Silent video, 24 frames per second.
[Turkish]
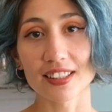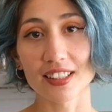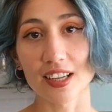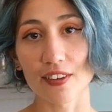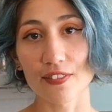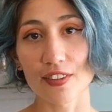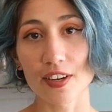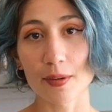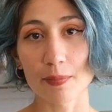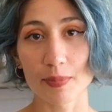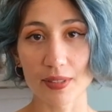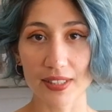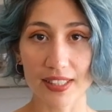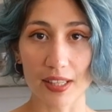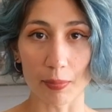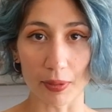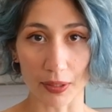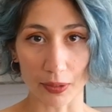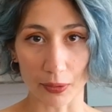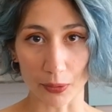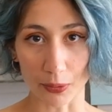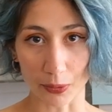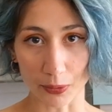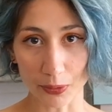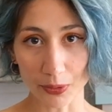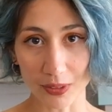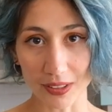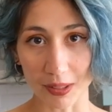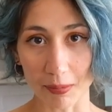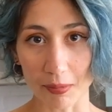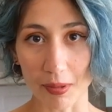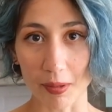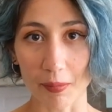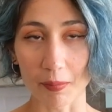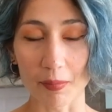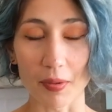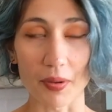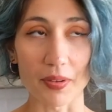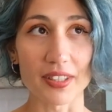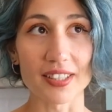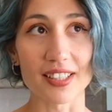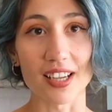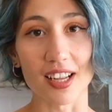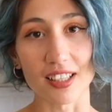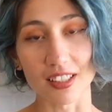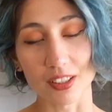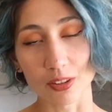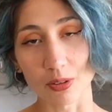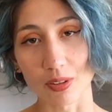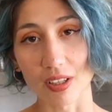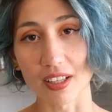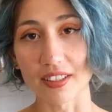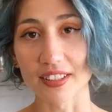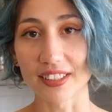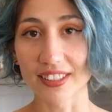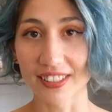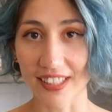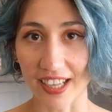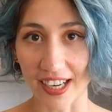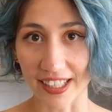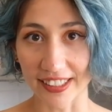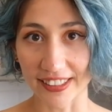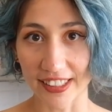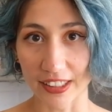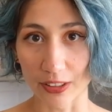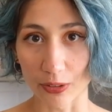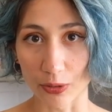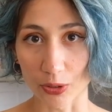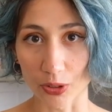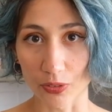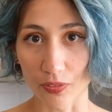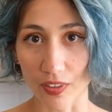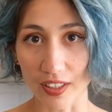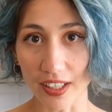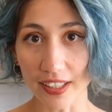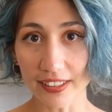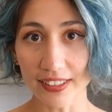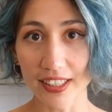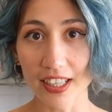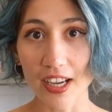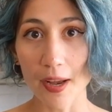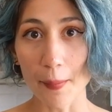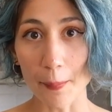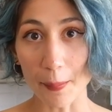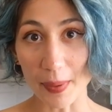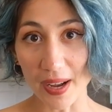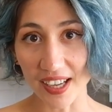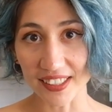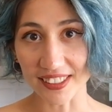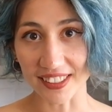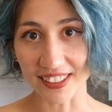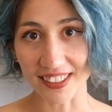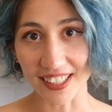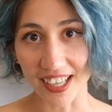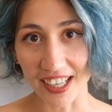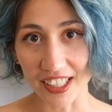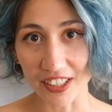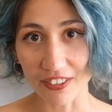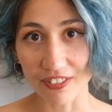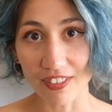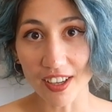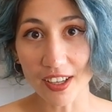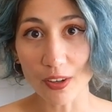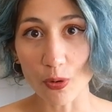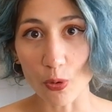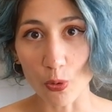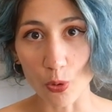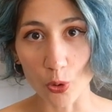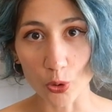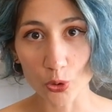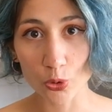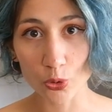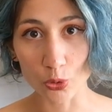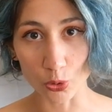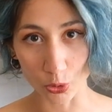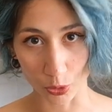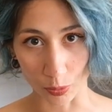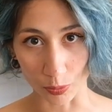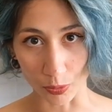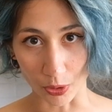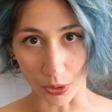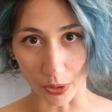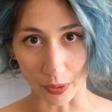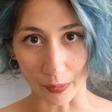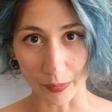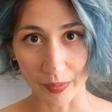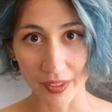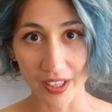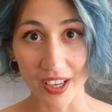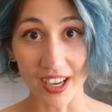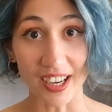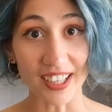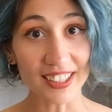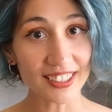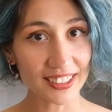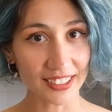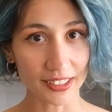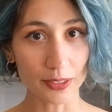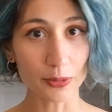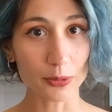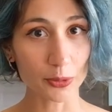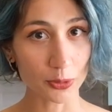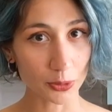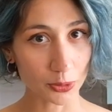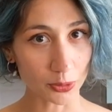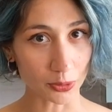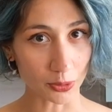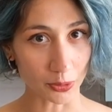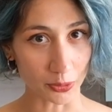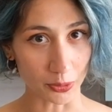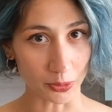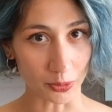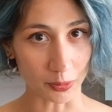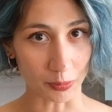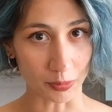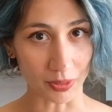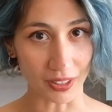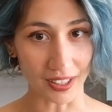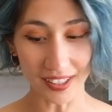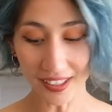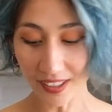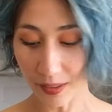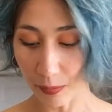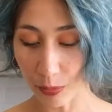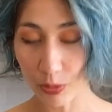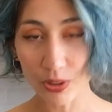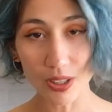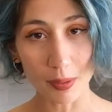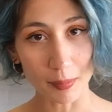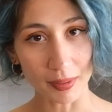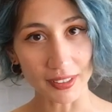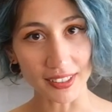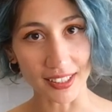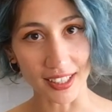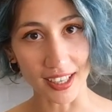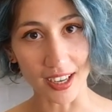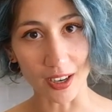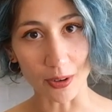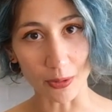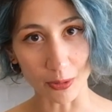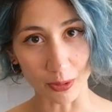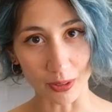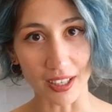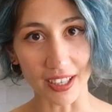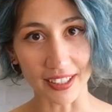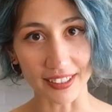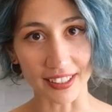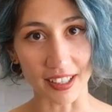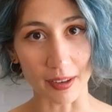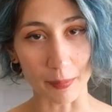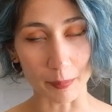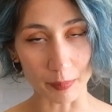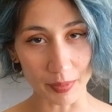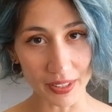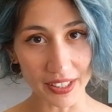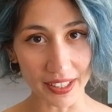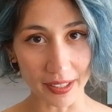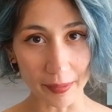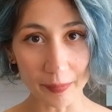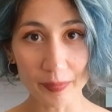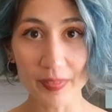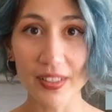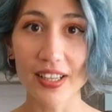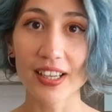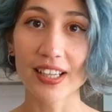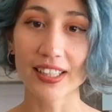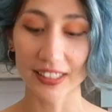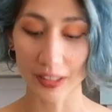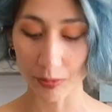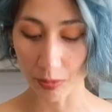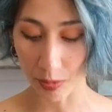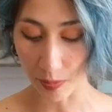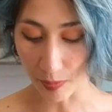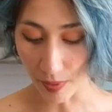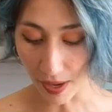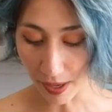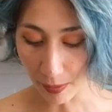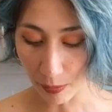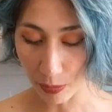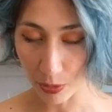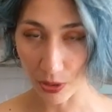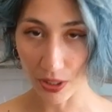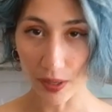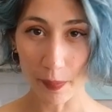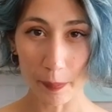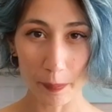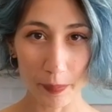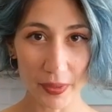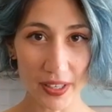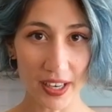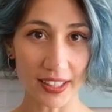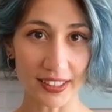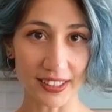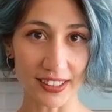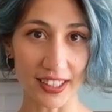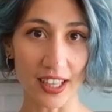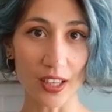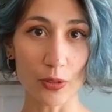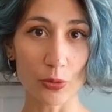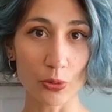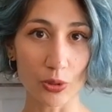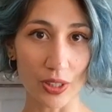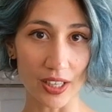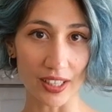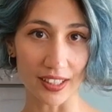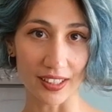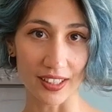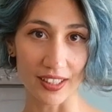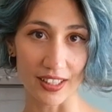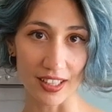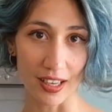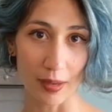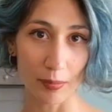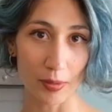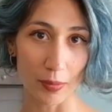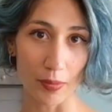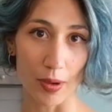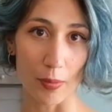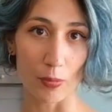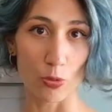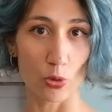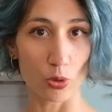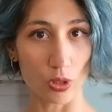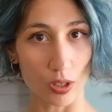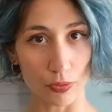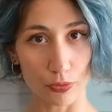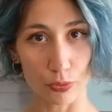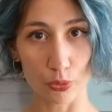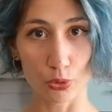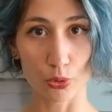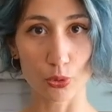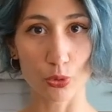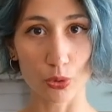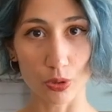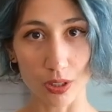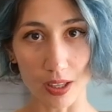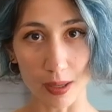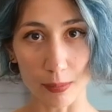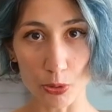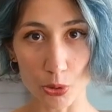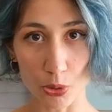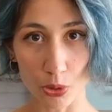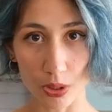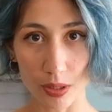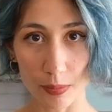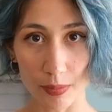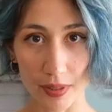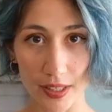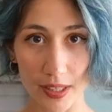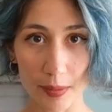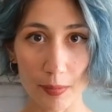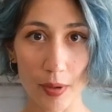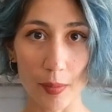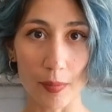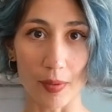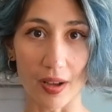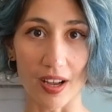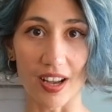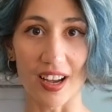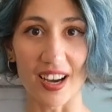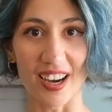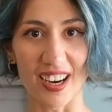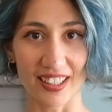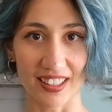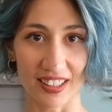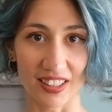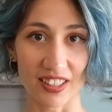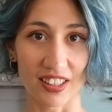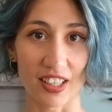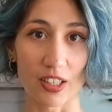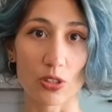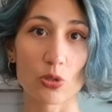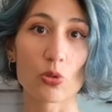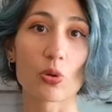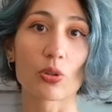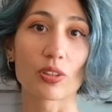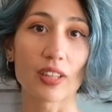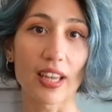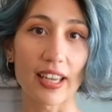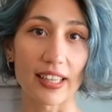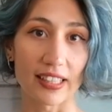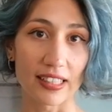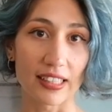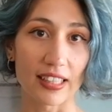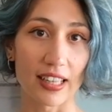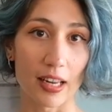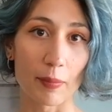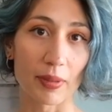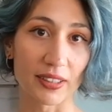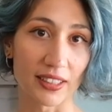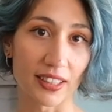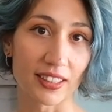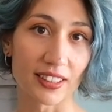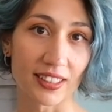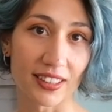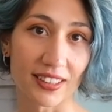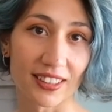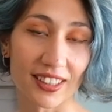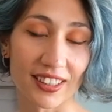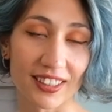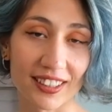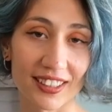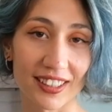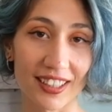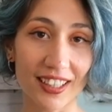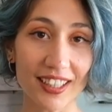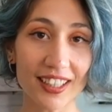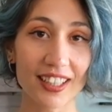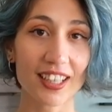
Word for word: tarifleri biz de bakıyoruz tamam mı? Sağlıklı olanları tercih ediyoruz falan. Bazı tarifler ölçü tutmuyor aşırı uyuz oluyorum buna. Bu da mesela onlardan biri. Şimdi ben buna biraz daha un ekleyeceğim. Tamam yulaf unu kullanmış olabilirim ama aynı şeyi çok da etkilemez açıkçası.